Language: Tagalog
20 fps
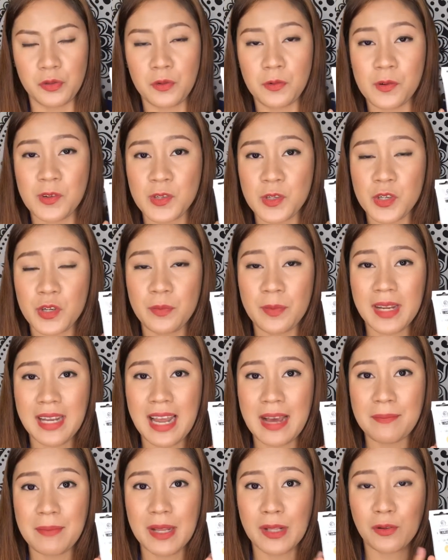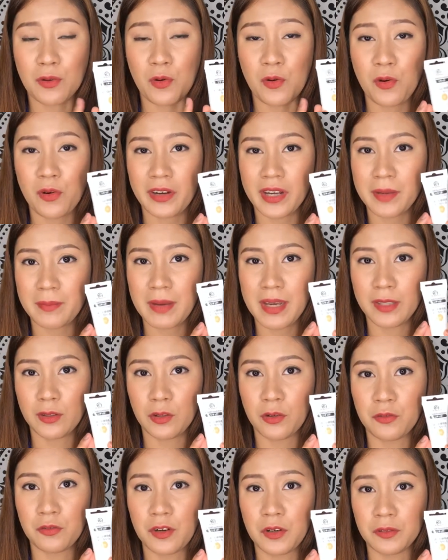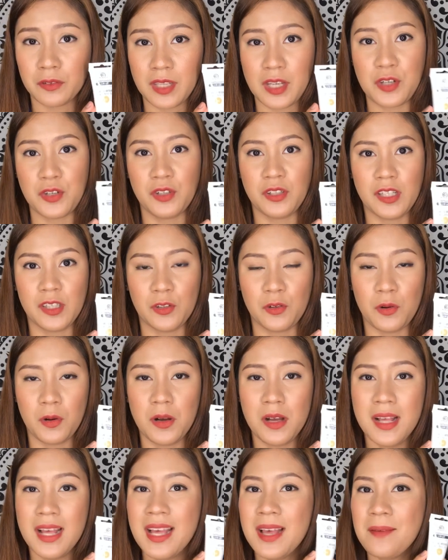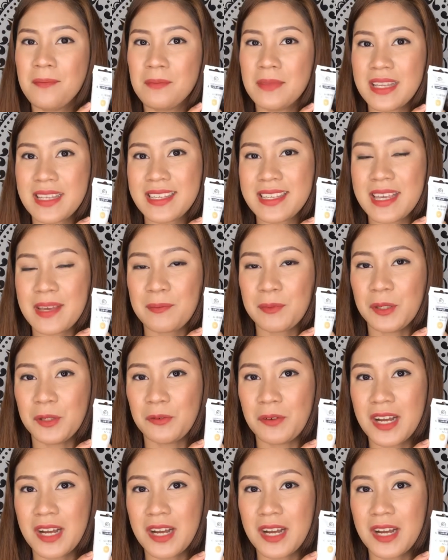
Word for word: Kung gusto nyo malaman kung okay ba itong foundation na to, please keep on